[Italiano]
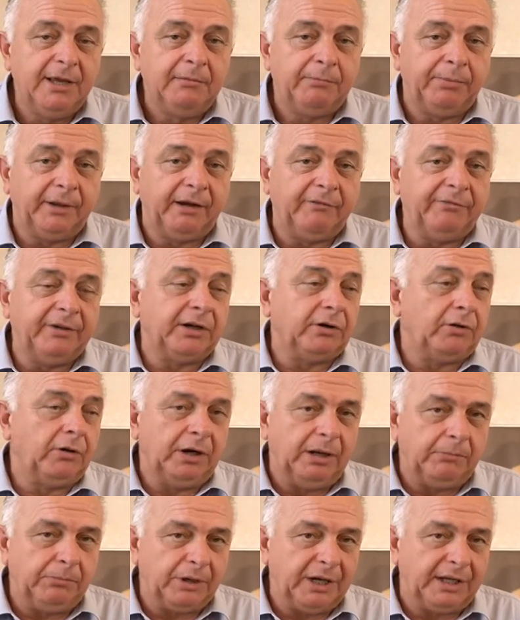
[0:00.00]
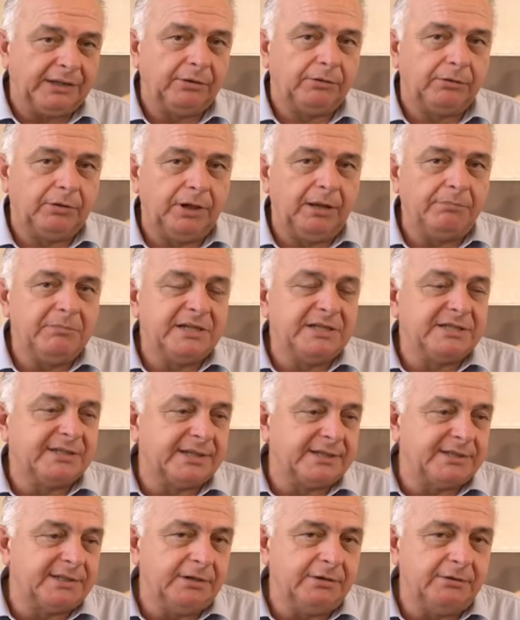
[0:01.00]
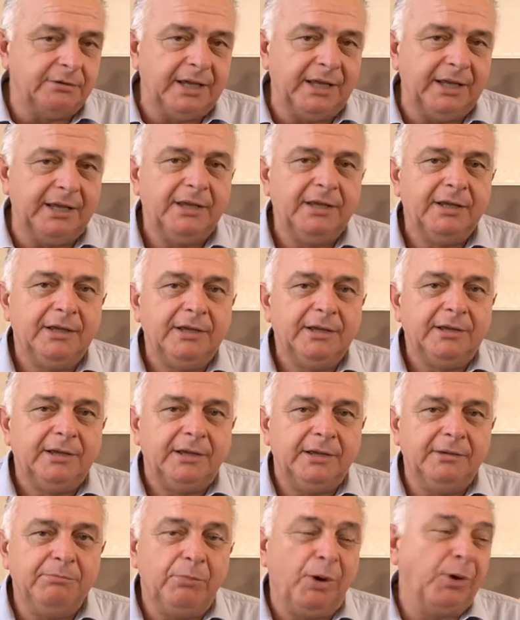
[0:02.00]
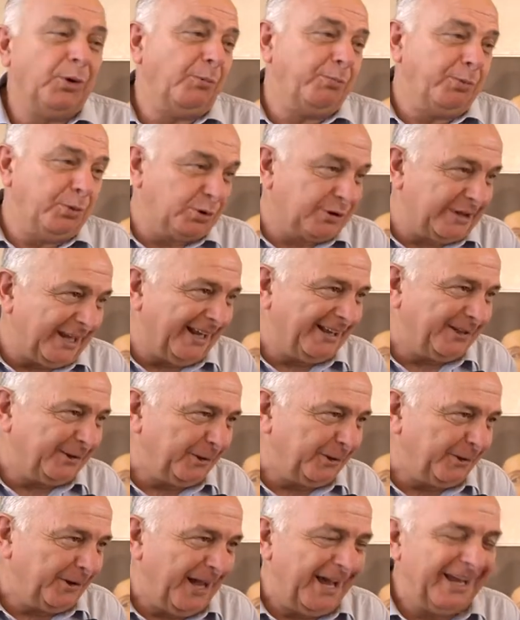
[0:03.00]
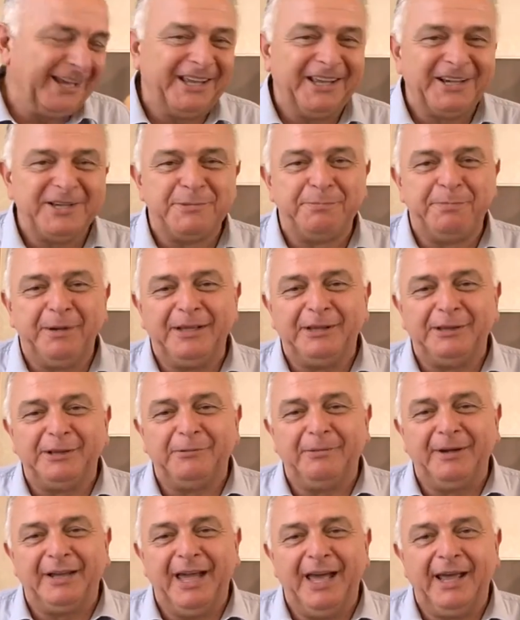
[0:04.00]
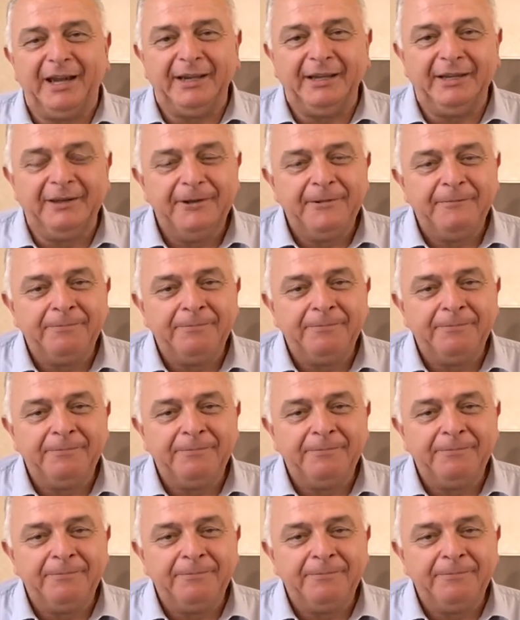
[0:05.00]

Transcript: per aver collaborato con l'amministrazione in modo più stretto anche rispetto magari